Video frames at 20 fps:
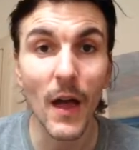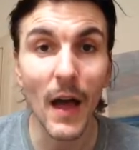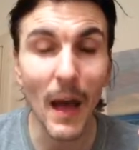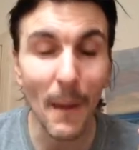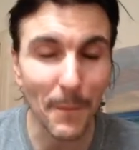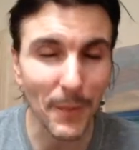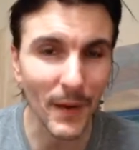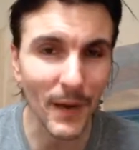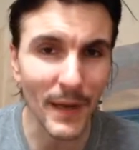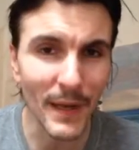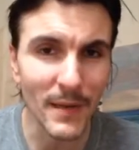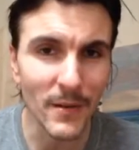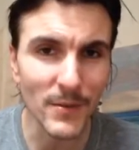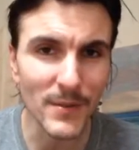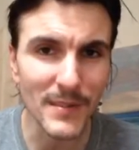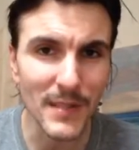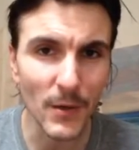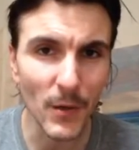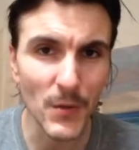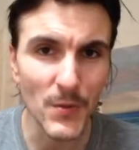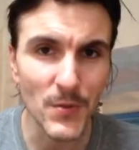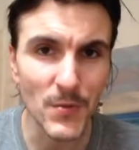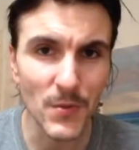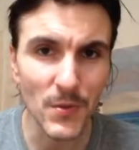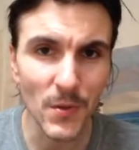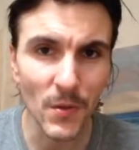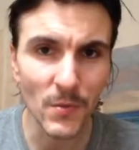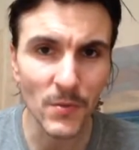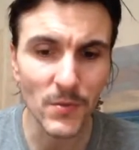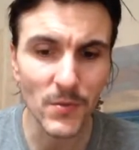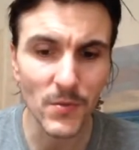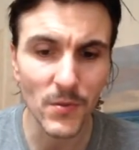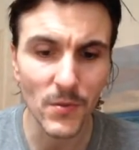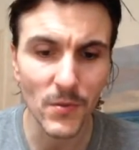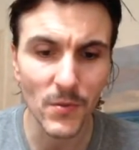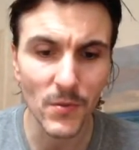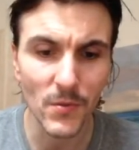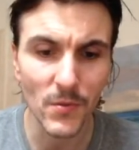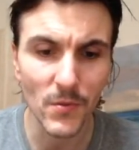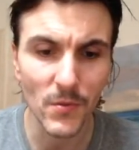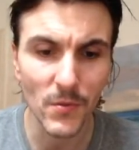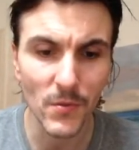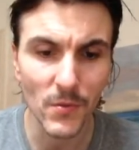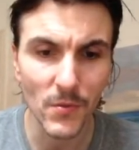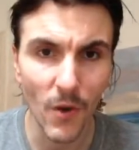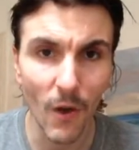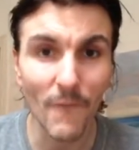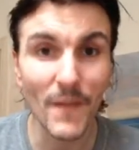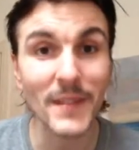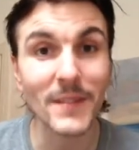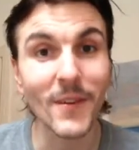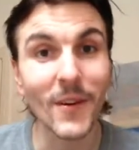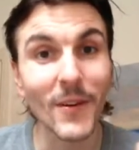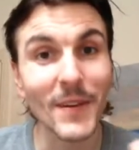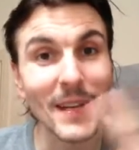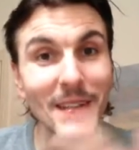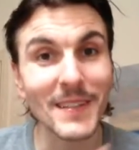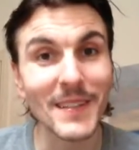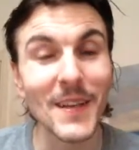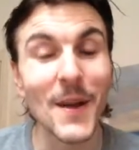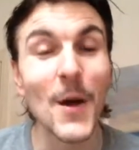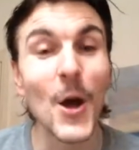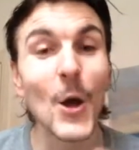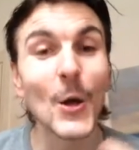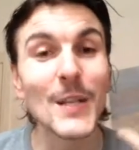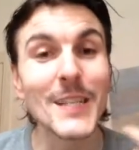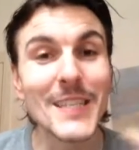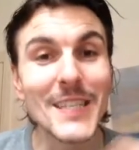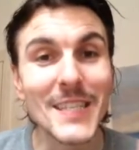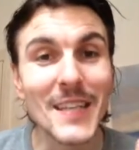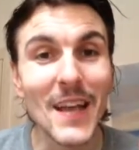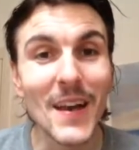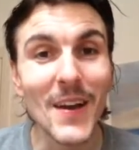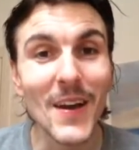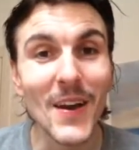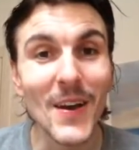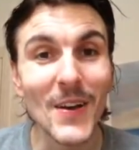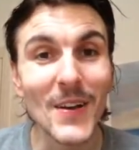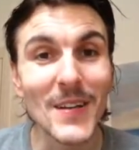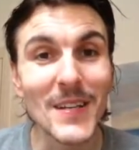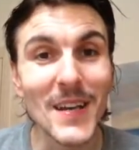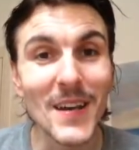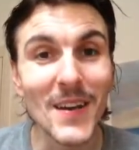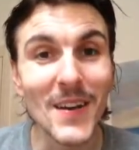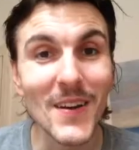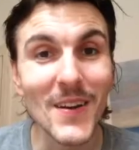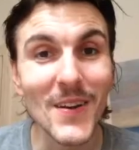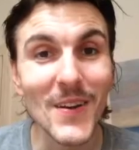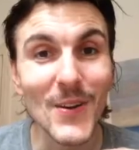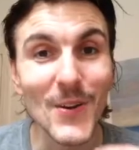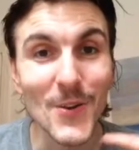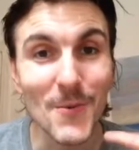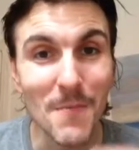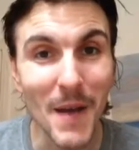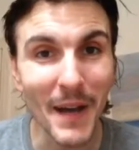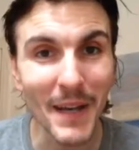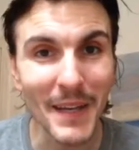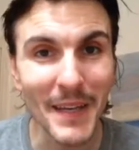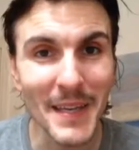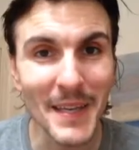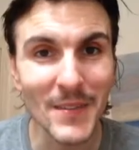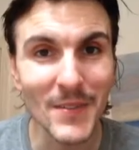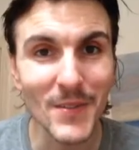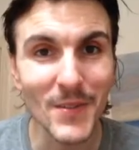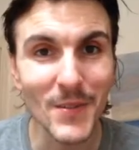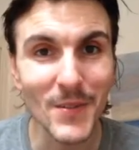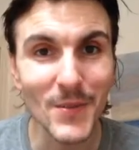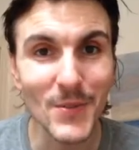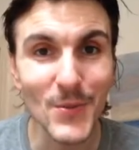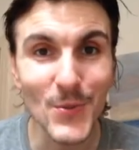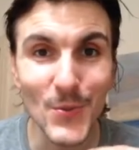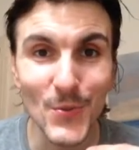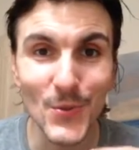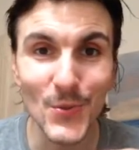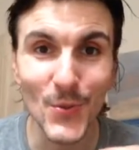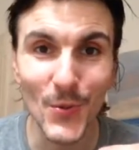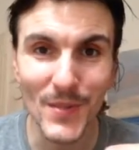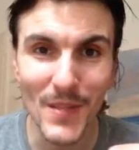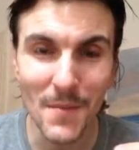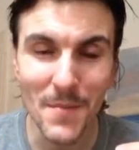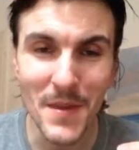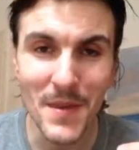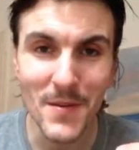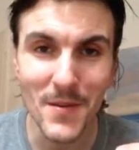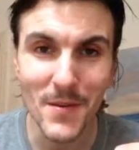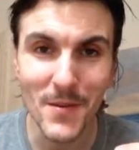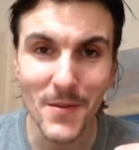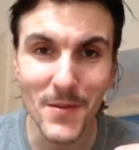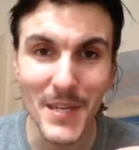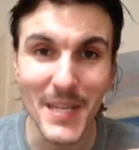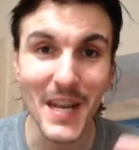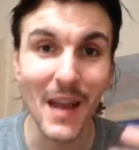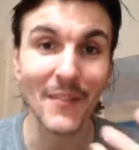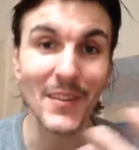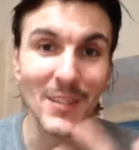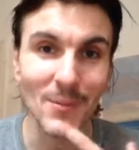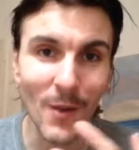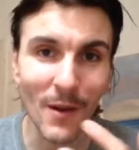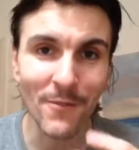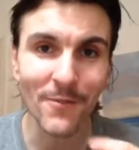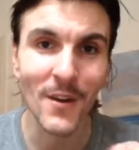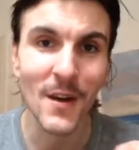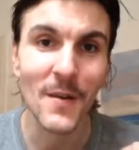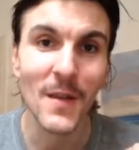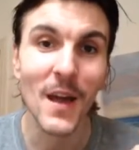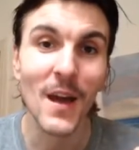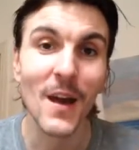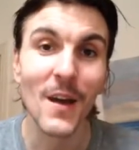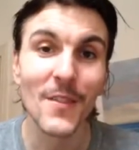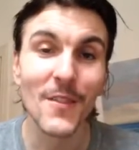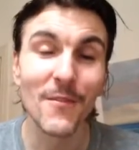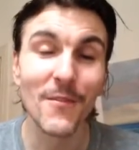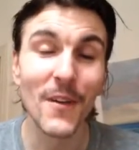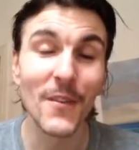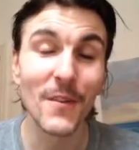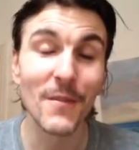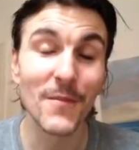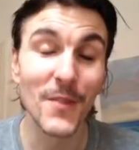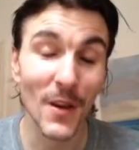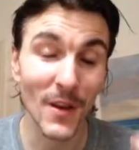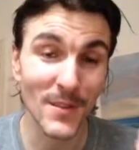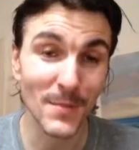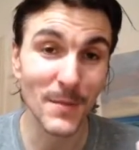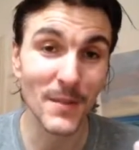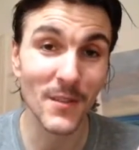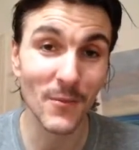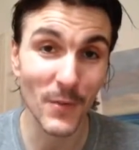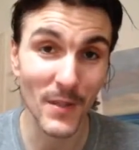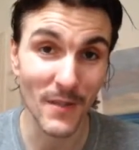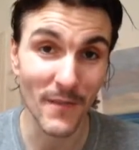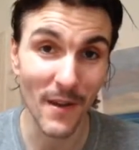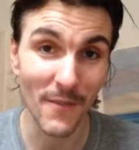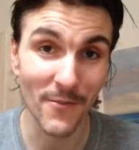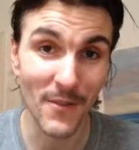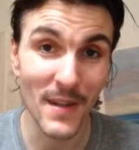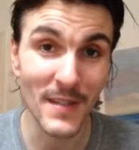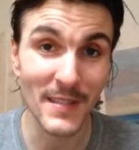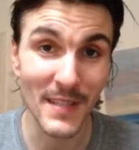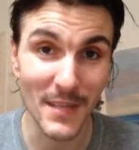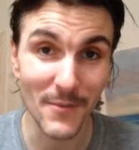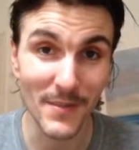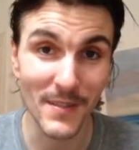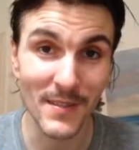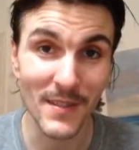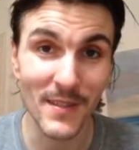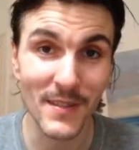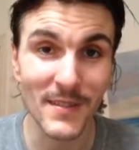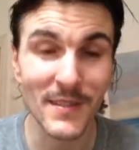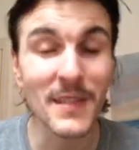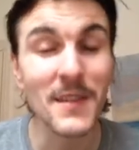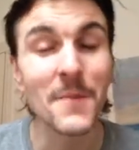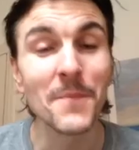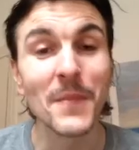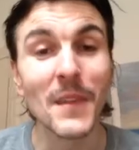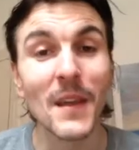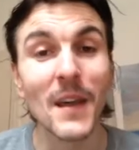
après, on s'est rendu compte, en fait, on était, le mari d'une de, nos amies, il avait soif. the husband of one of our friends, he was thirsty.